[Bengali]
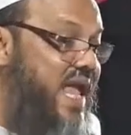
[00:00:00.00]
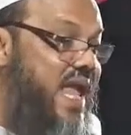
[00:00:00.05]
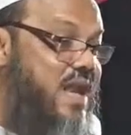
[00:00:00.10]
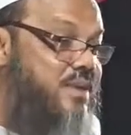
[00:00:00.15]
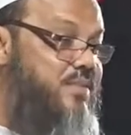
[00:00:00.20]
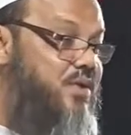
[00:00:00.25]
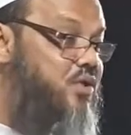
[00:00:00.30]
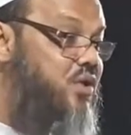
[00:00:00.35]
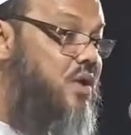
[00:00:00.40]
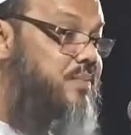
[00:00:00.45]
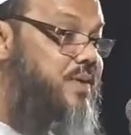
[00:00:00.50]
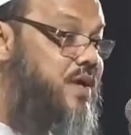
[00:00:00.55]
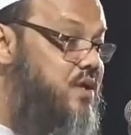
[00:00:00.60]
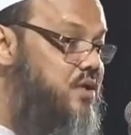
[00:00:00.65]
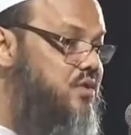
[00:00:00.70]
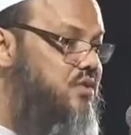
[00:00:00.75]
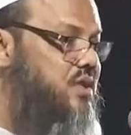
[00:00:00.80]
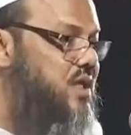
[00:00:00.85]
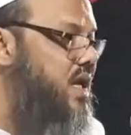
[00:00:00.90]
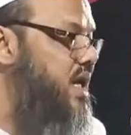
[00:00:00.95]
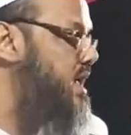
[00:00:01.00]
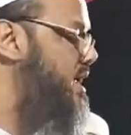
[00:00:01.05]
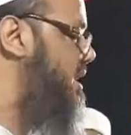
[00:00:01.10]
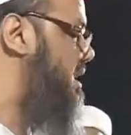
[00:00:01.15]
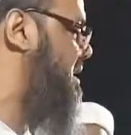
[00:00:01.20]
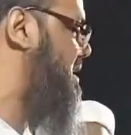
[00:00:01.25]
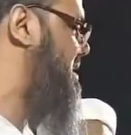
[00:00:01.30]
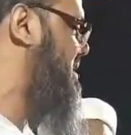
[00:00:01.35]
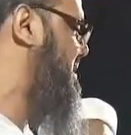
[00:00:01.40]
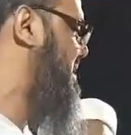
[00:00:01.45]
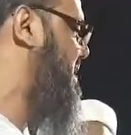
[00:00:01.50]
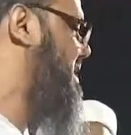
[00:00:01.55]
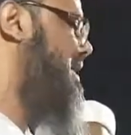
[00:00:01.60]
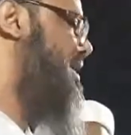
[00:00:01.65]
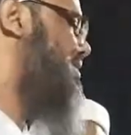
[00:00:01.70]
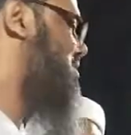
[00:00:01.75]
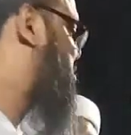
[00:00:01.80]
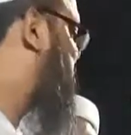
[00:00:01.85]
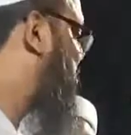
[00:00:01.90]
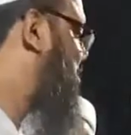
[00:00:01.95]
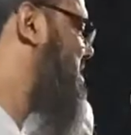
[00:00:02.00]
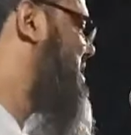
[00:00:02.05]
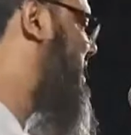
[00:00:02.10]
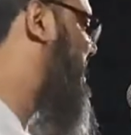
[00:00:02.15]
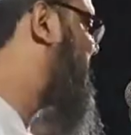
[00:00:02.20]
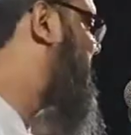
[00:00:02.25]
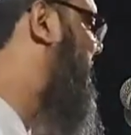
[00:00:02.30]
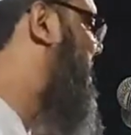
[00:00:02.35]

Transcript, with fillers: এর মতো কোনো ভিন্নতা নেই কিন্তু শরিয়াত